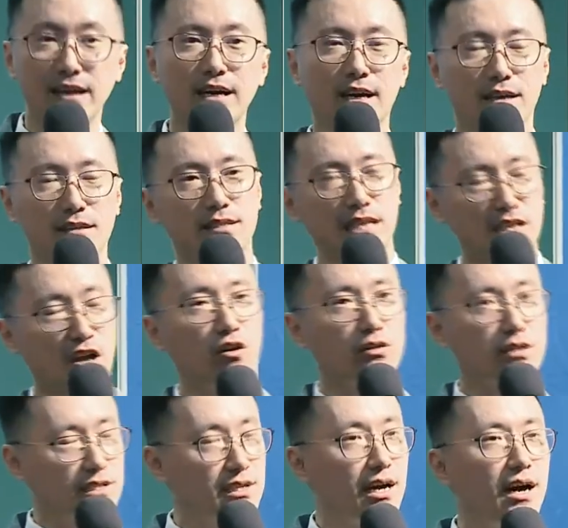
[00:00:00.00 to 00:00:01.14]
个系统
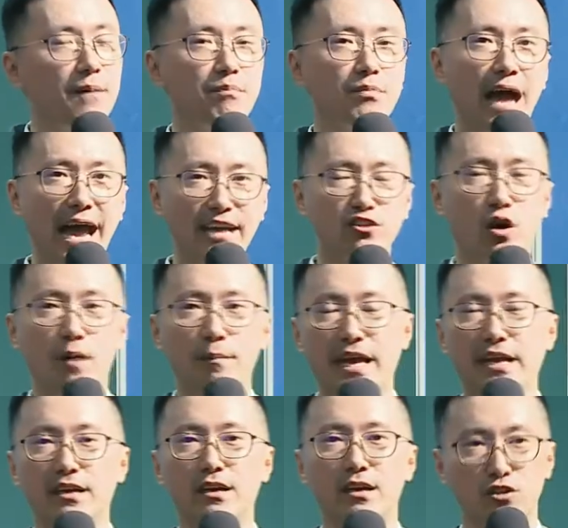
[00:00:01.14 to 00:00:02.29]
记得，爱多美
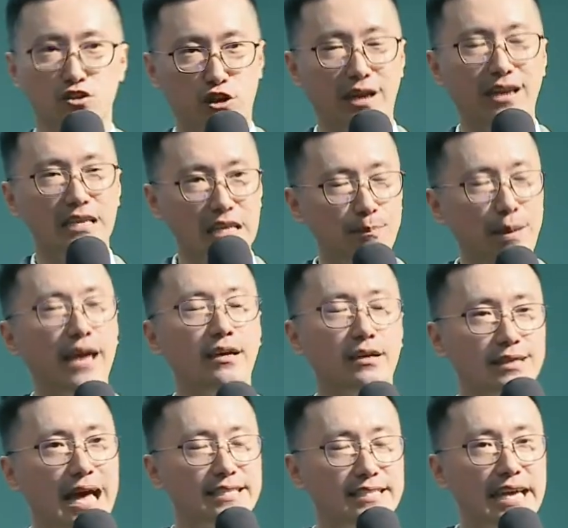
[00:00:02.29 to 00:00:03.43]
全力配合
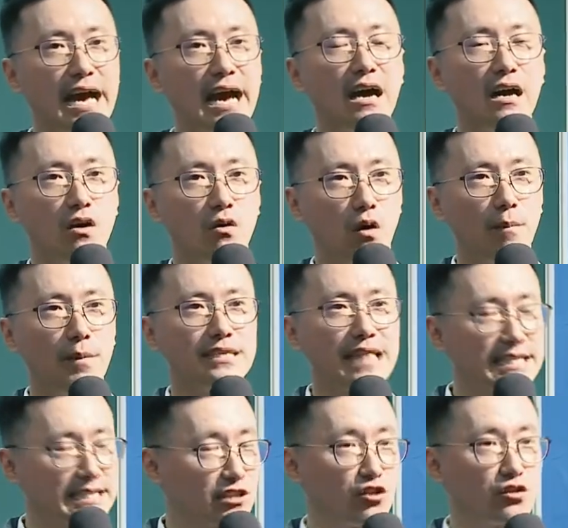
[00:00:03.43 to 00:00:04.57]
大家，我们大
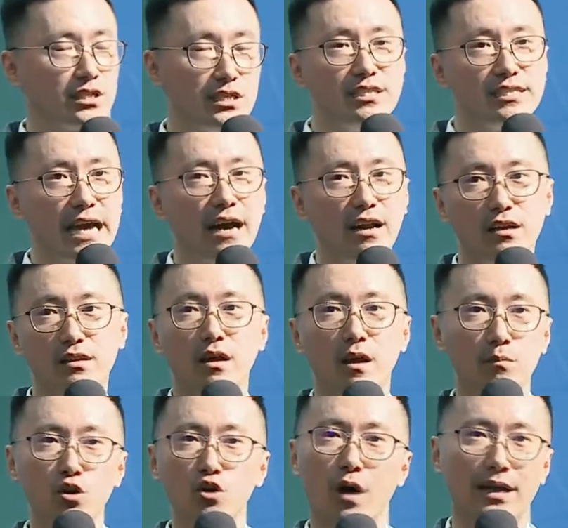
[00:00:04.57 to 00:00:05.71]
家都是一家人，
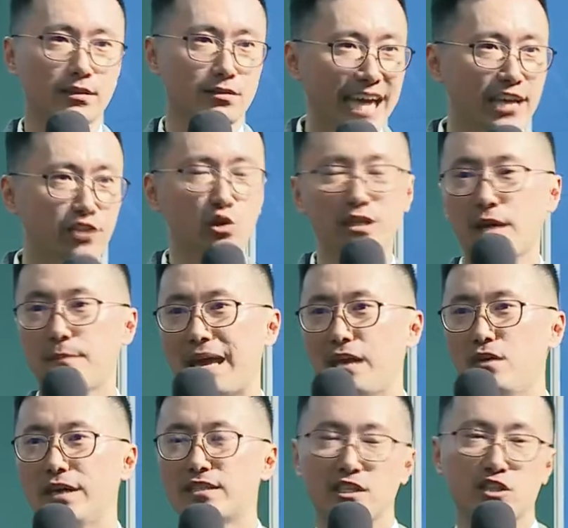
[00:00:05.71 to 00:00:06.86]
不管在座的每一
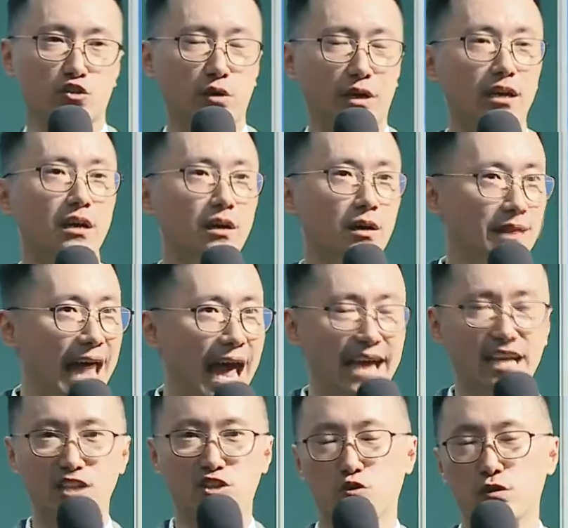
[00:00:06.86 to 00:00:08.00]
位是谁，那一
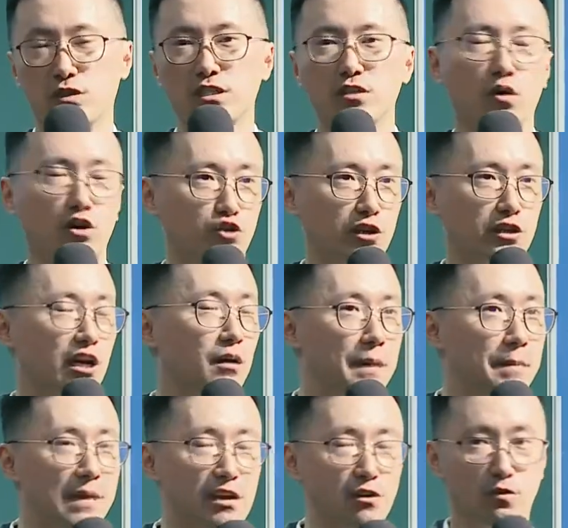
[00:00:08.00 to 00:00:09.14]
个组织，我觉得我们
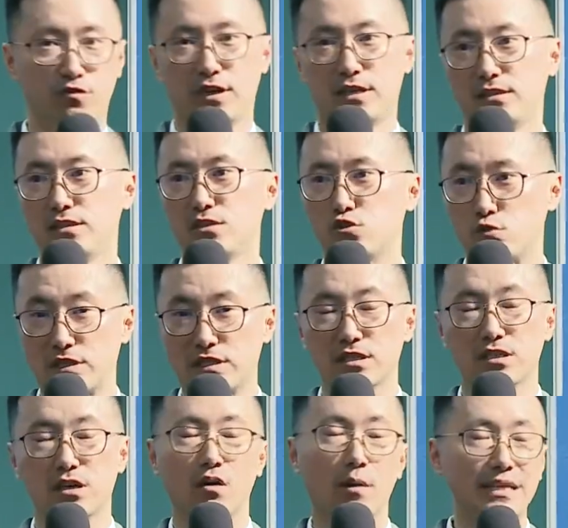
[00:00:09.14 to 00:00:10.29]
没有分组织，
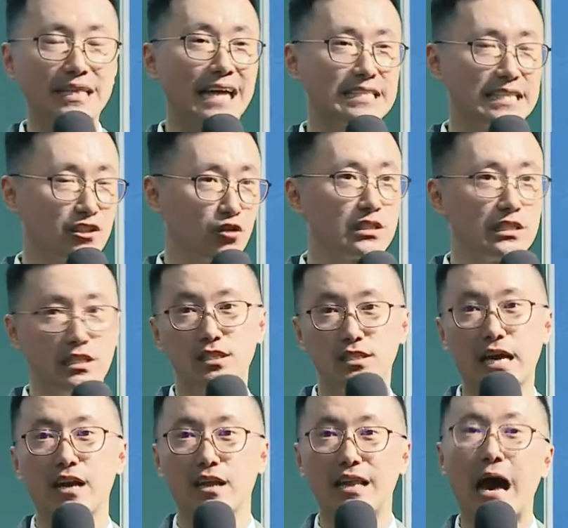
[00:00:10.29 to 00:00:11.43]
我们大家都是一家
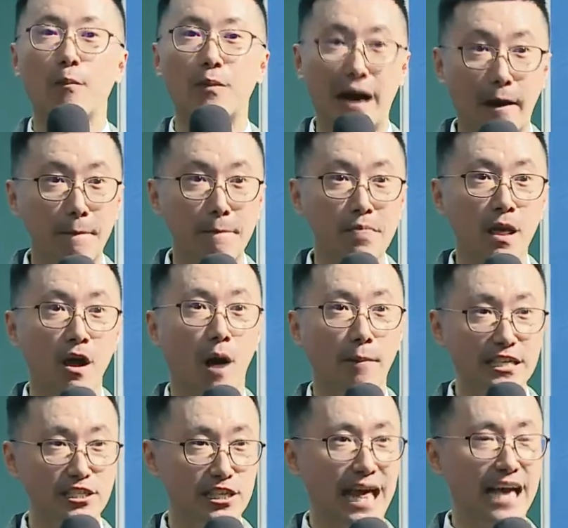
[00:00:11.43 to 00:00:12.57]
人，好不好？我们一
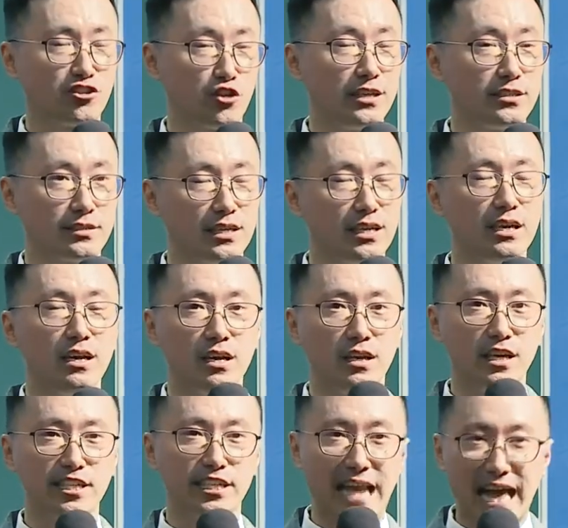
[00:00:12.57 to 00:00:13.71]
起来学习，一
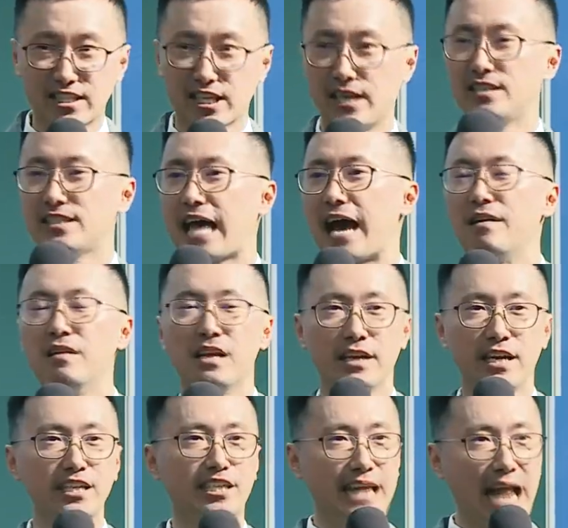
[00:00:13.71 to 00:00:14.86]
起来成长，一
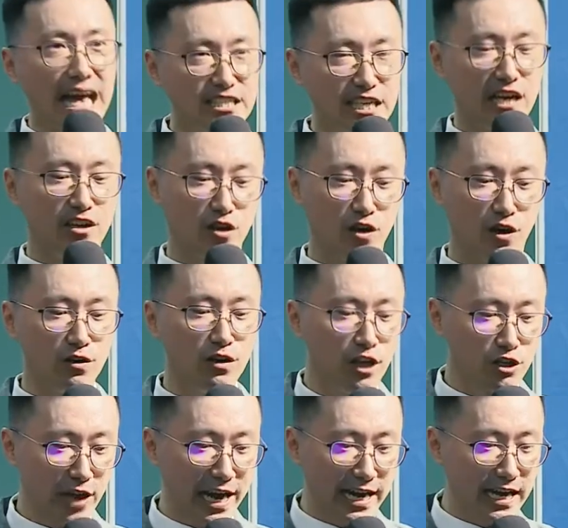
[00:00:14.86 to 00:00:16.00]
起来成功。
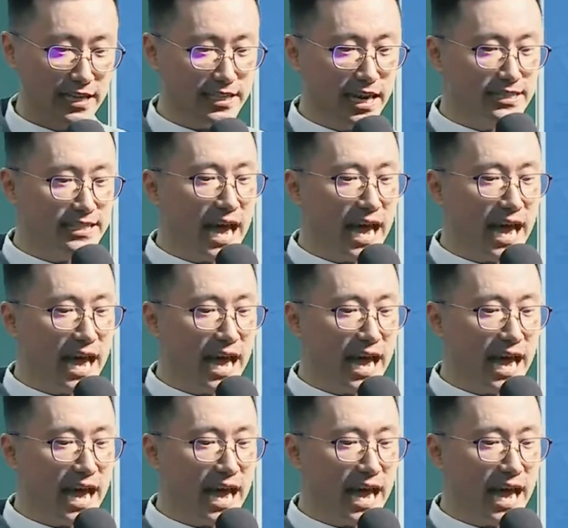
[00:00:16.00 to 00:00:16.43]
所以呢，今天在